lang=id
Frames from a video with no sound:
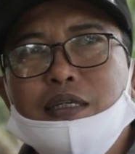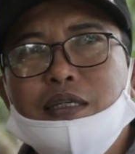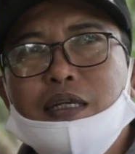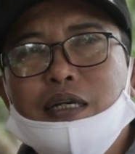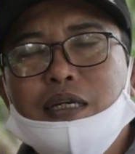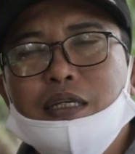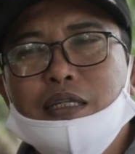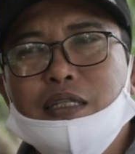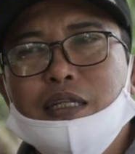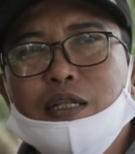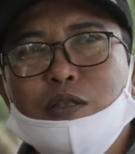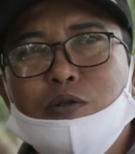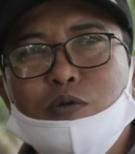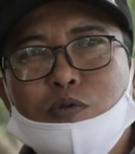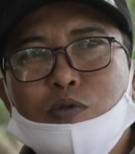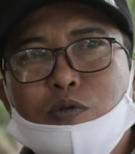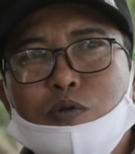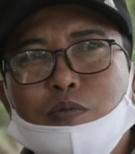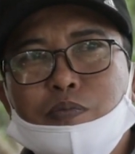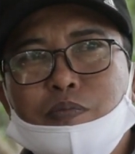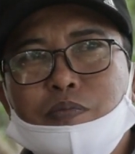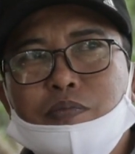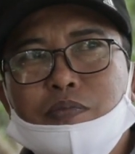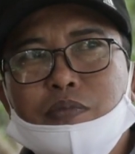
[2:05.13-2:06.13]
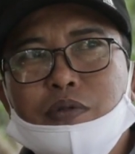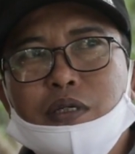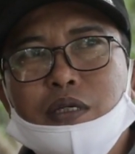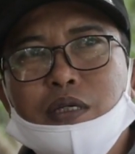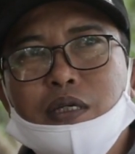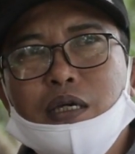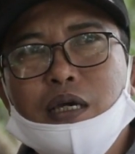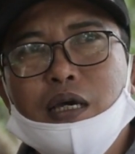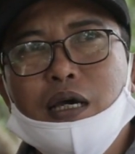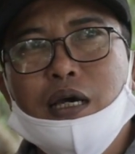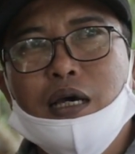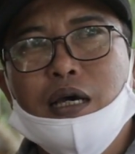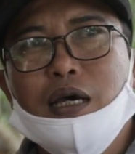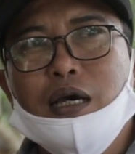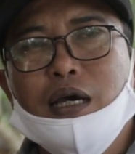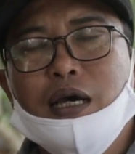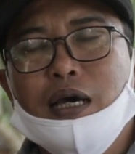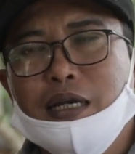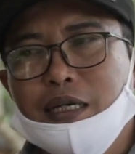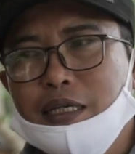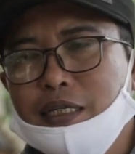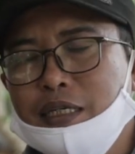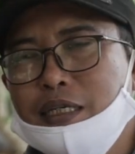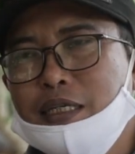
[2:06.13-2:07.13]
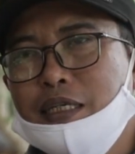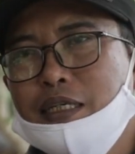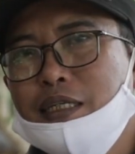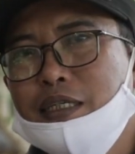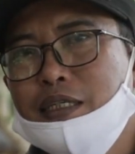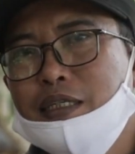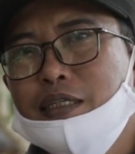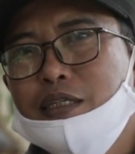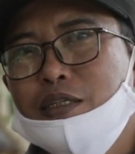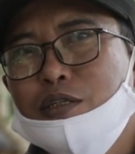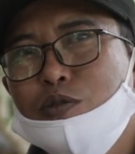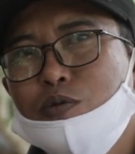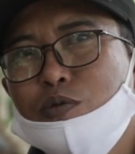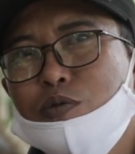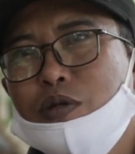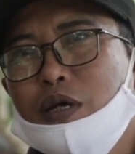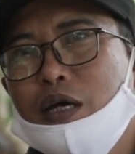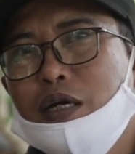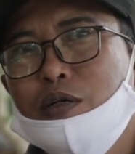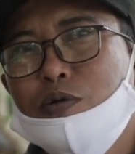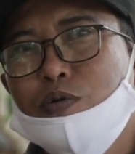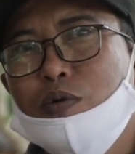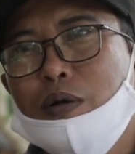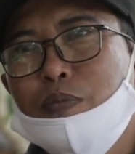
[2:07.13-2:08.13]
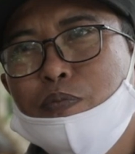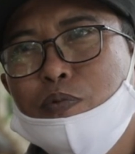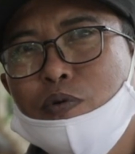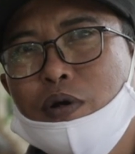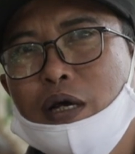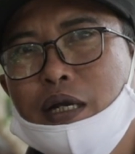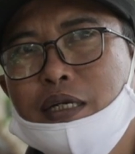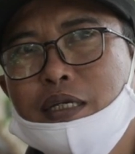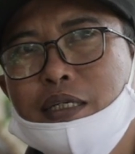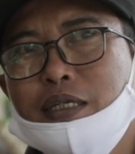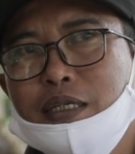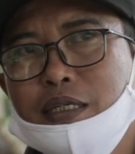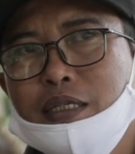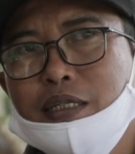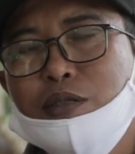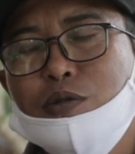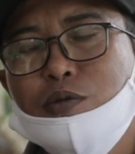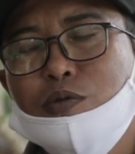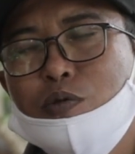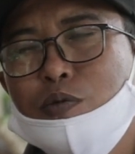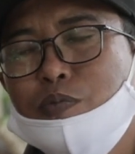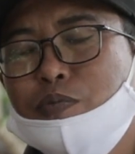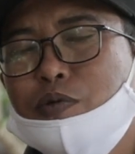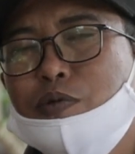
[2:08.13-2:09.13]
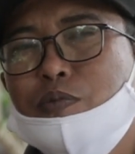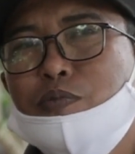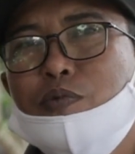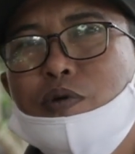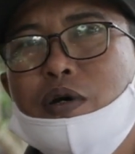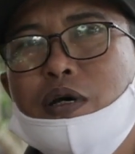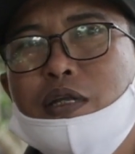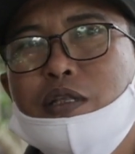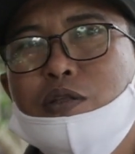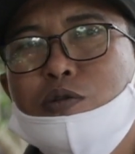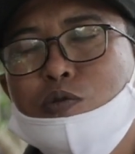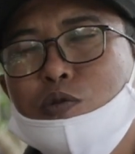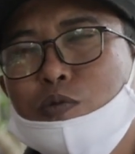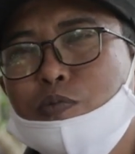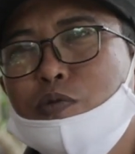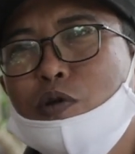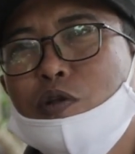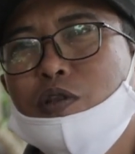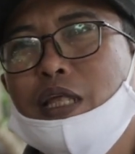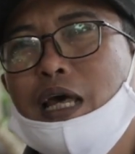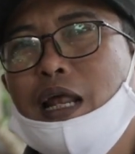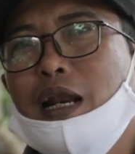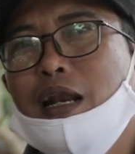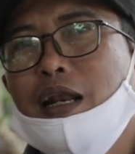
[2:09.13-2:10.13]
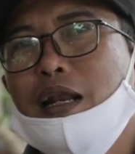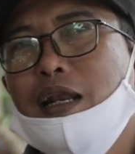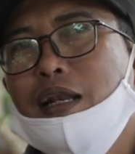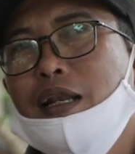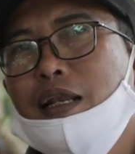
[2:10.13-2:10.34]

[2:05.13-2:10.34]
dan kita tutup hingga hari ini sudah dua bulan ini tutup semua tutup total